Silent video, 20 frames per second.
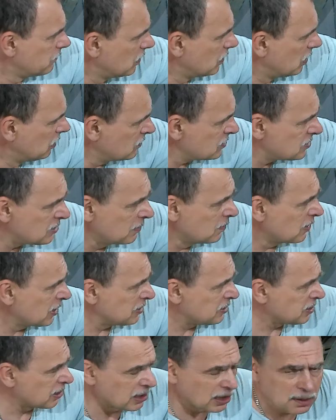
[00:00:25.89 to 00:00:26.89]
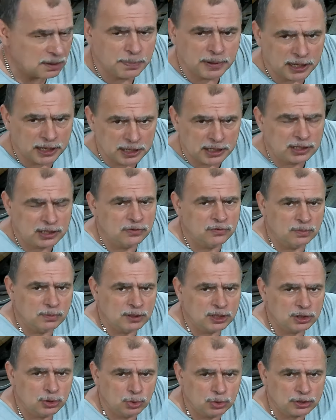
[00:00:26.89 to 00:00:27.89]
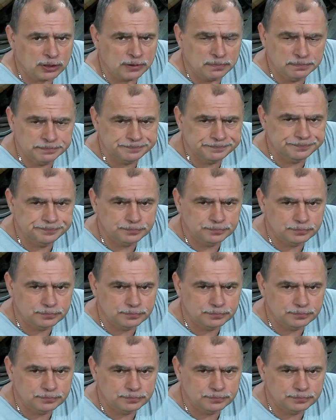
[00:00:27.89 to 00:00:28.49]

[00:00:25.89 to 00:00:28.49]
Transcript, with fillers: И вы снимаете колпак этого мотора,